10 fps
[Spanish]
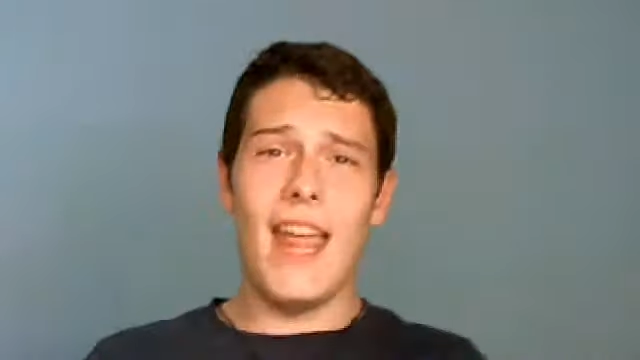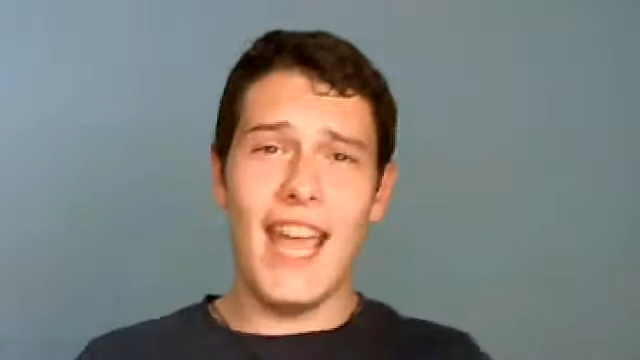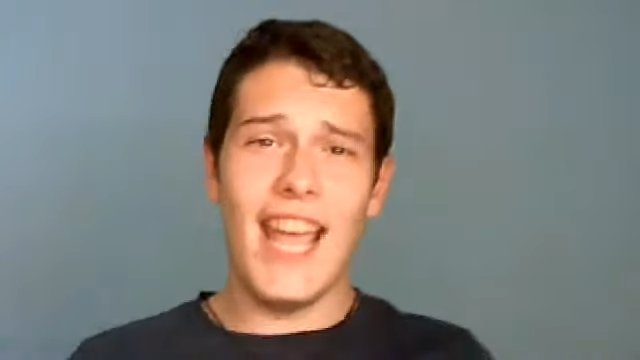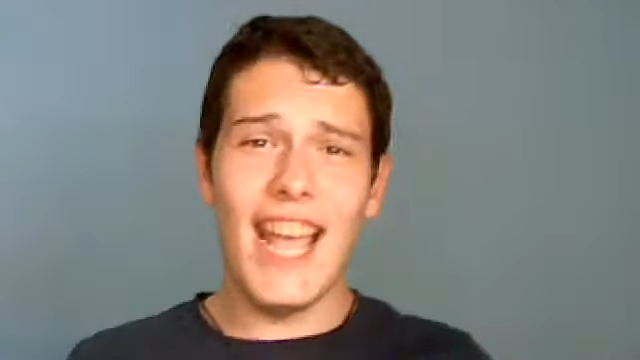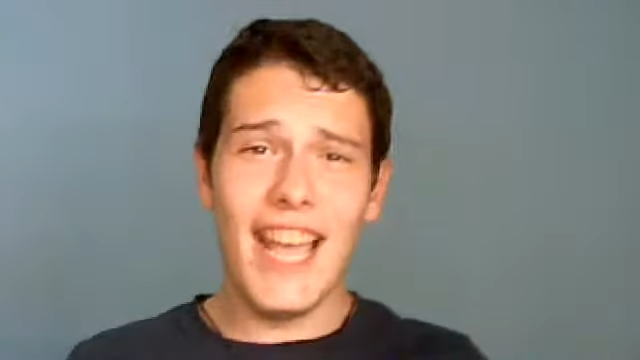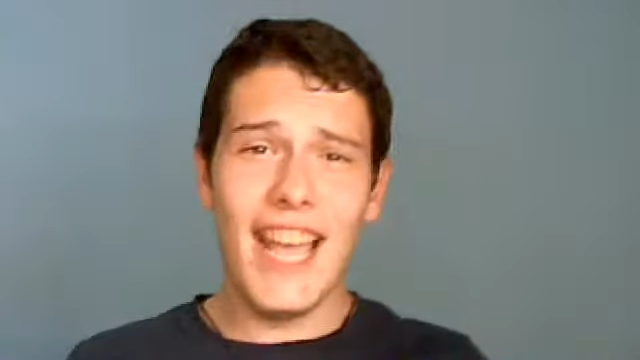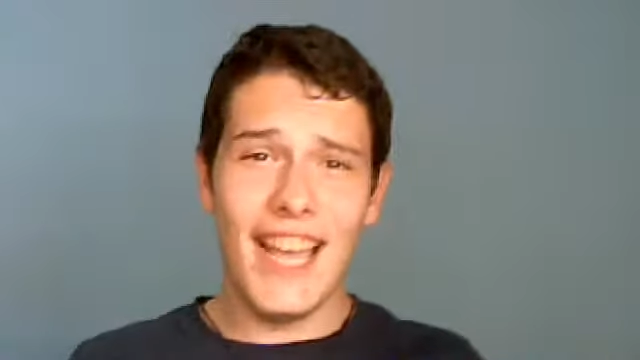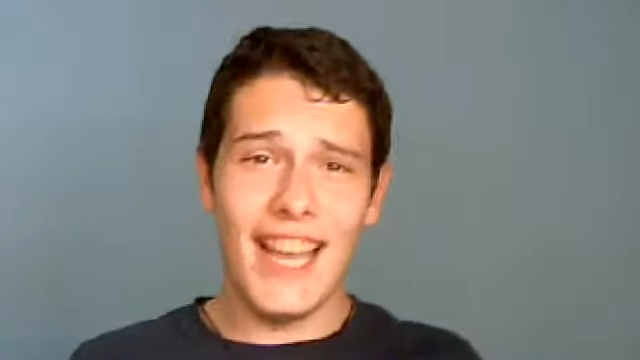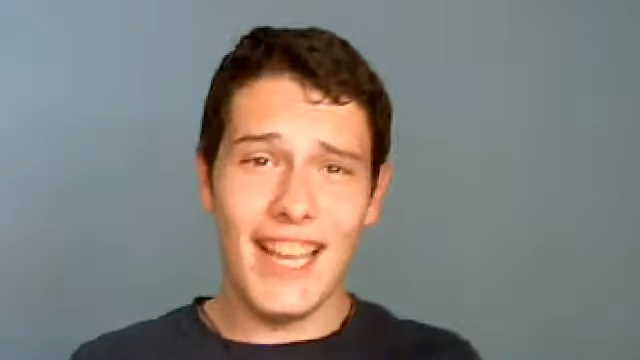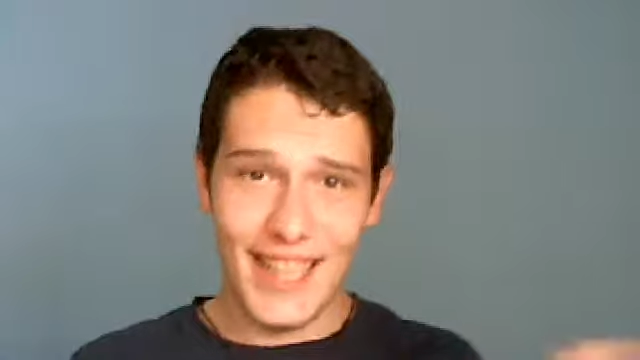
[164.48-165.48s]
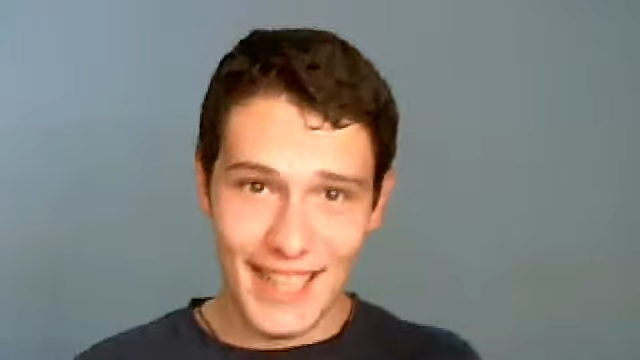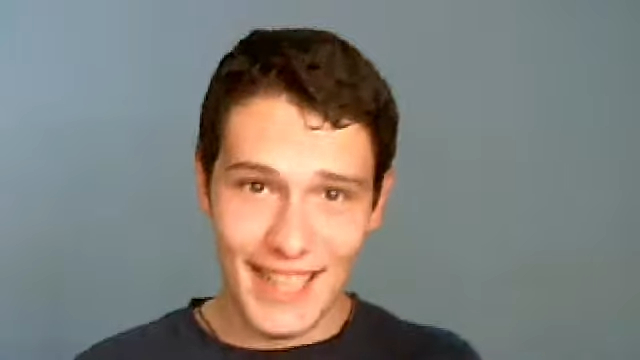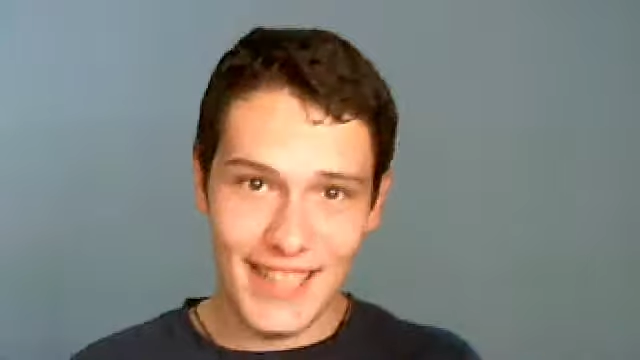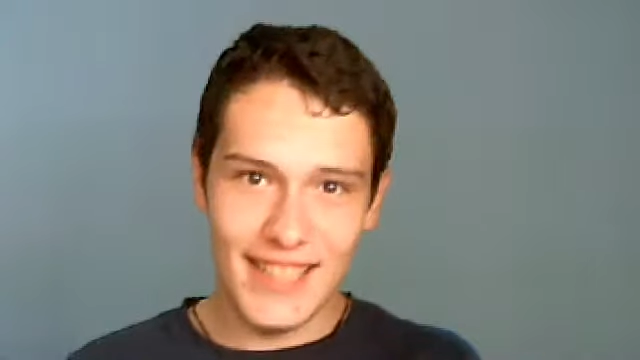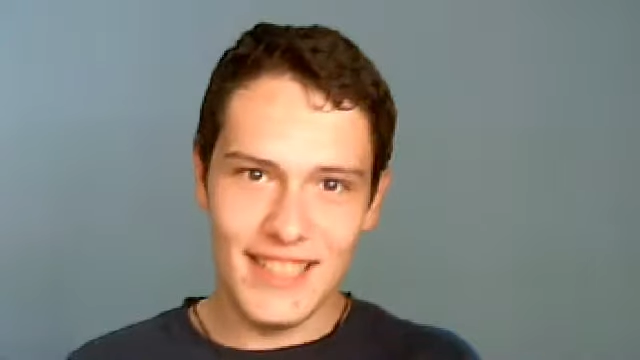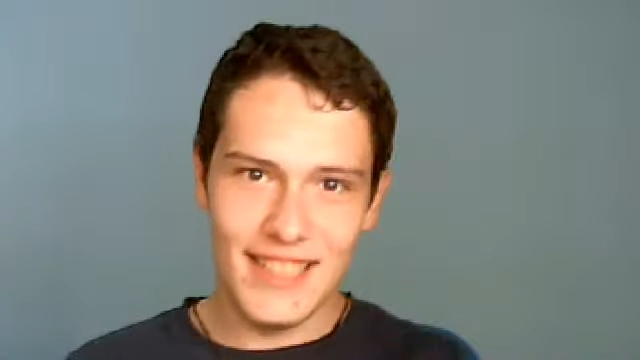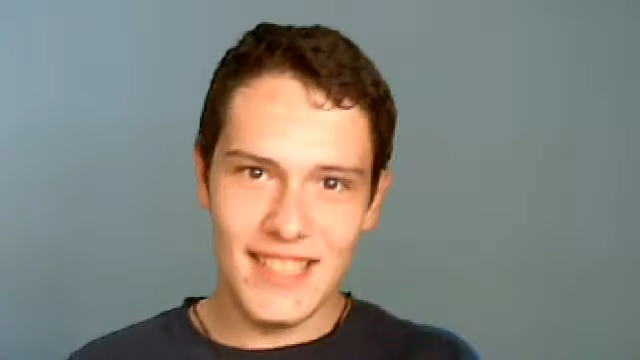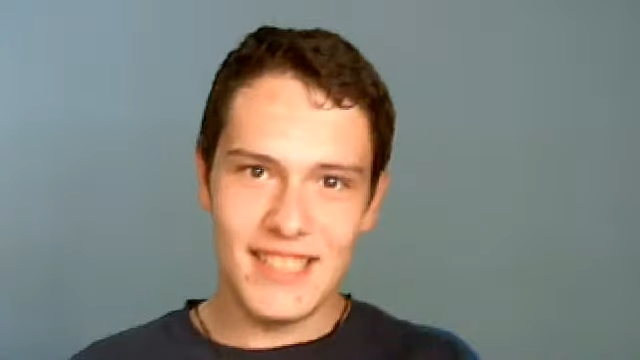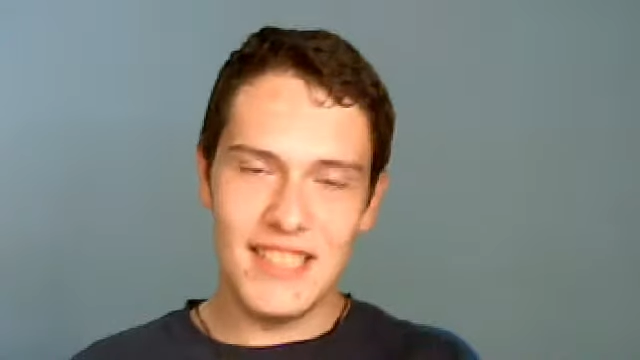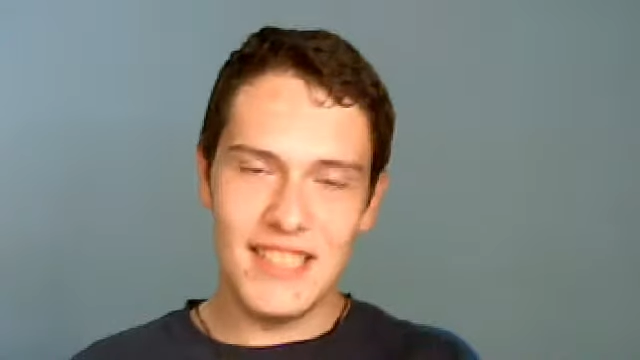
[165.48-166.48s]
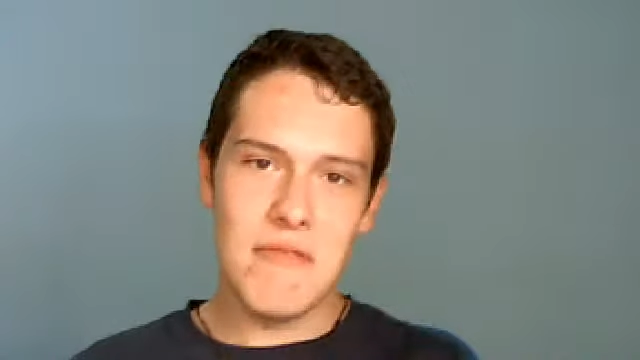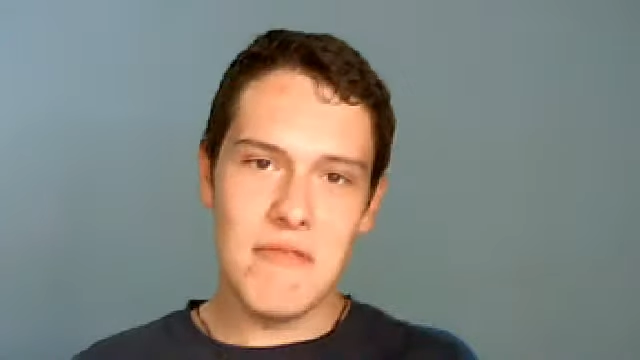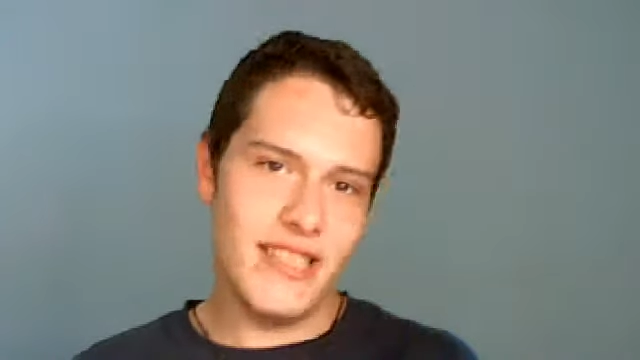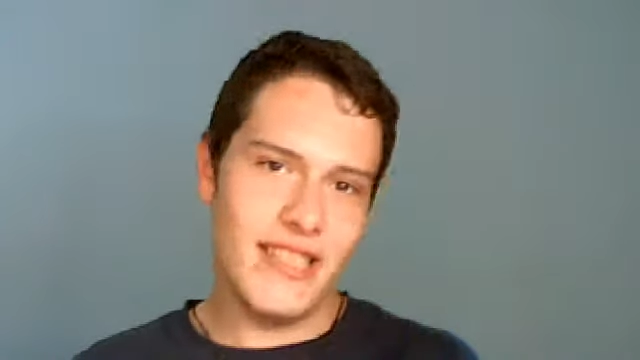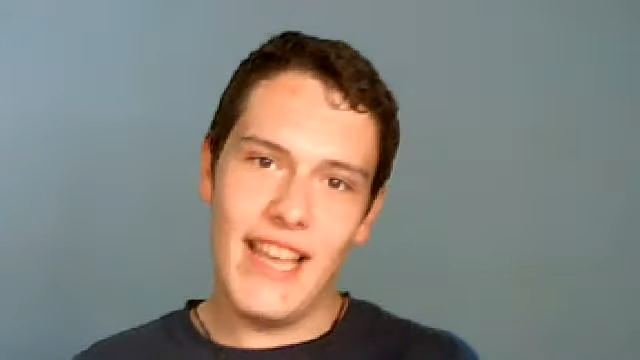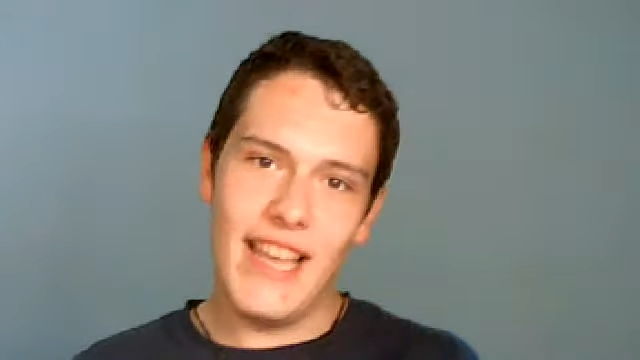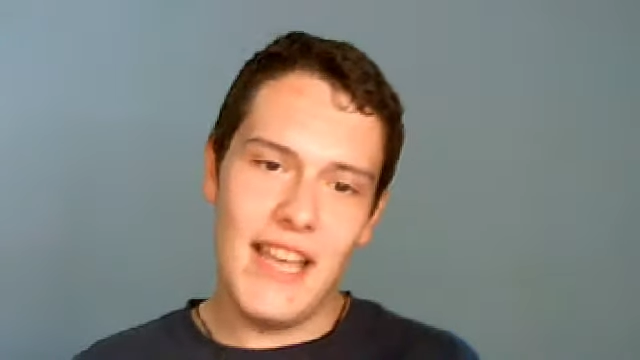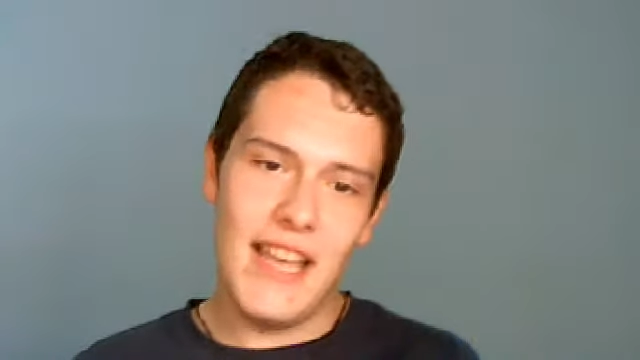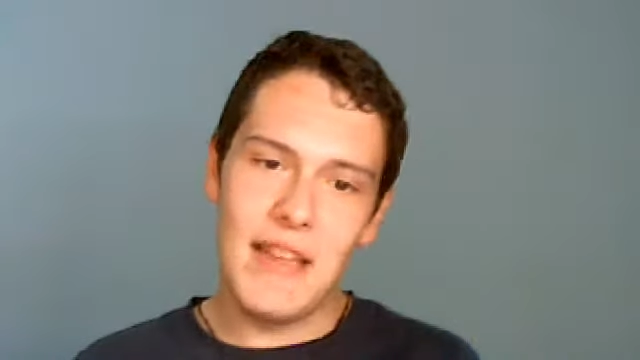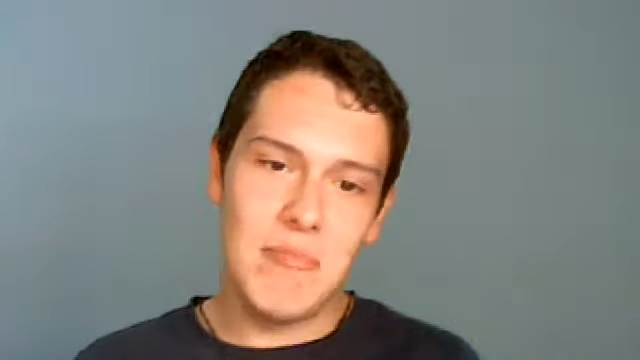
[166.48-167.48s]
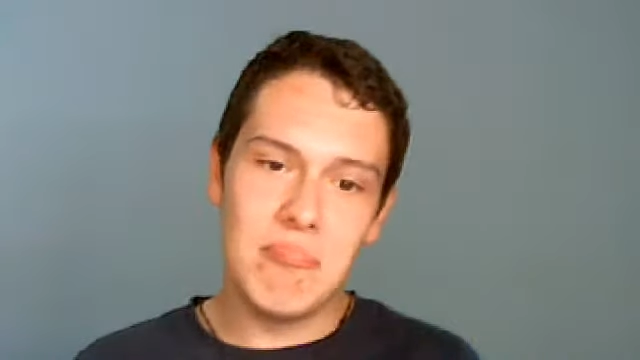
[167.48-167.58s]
Eh, sí, pues eh,